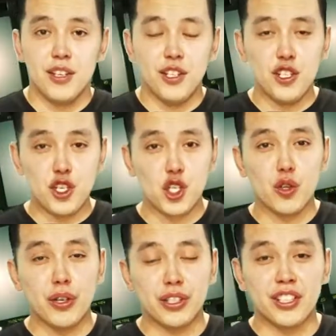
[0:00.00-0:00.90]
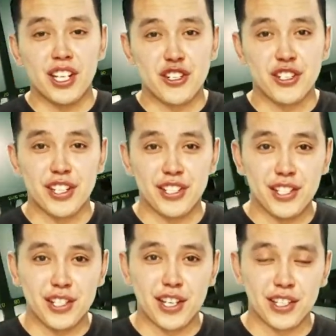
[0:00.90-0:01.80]
И еще одна наша
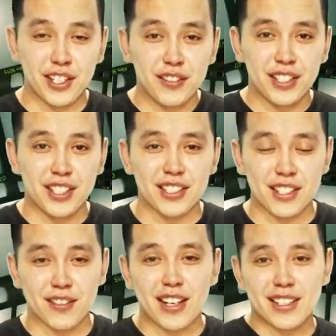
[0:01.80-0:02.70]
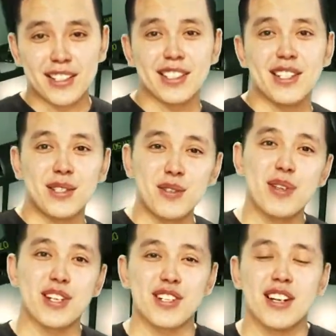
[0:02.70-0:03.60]
российская новинка называется
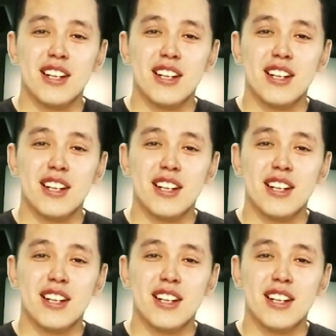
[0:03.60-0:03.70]
«Рубеж».